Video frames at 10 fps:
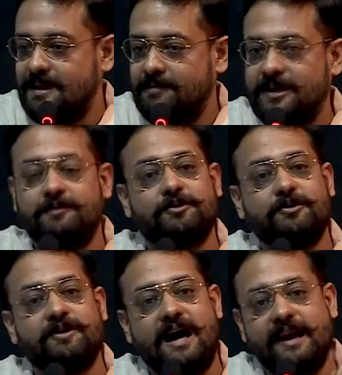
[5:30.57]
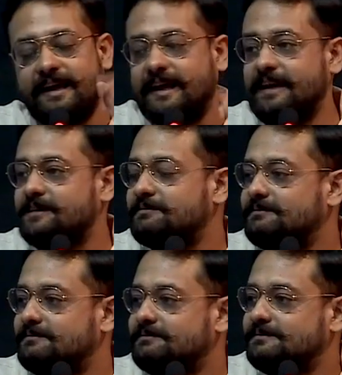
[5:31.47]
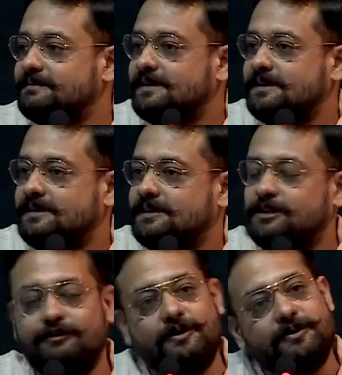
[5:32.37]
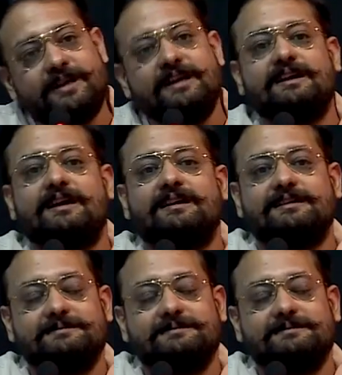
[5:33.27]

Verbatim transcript: फिर हम उनको उठाने गई तो वो उठी ही नहीं